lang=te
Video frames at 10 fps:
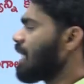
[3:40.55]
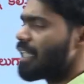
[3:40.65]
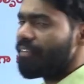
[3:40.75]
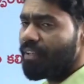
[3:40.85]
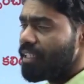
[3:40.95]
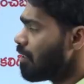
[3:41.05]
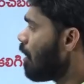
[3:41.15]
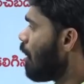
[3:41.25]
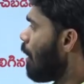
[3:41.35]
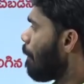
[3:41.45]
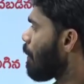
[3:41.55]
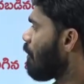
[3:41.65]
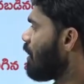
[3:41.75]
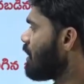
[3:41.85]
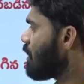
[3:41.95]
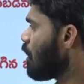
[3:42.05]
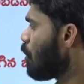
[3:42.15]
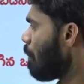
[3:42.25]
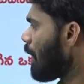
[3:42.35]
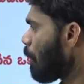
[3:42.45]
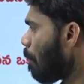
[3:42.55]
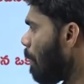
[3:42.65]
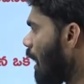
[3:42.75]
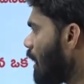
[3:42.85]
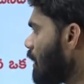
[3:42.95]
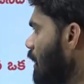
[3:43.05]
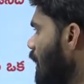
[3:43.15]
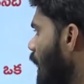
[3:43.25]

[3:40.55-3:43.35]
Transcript: థర్టీ ఫైవ్ ప్రొవెన్సీలు మరియు భారతీయ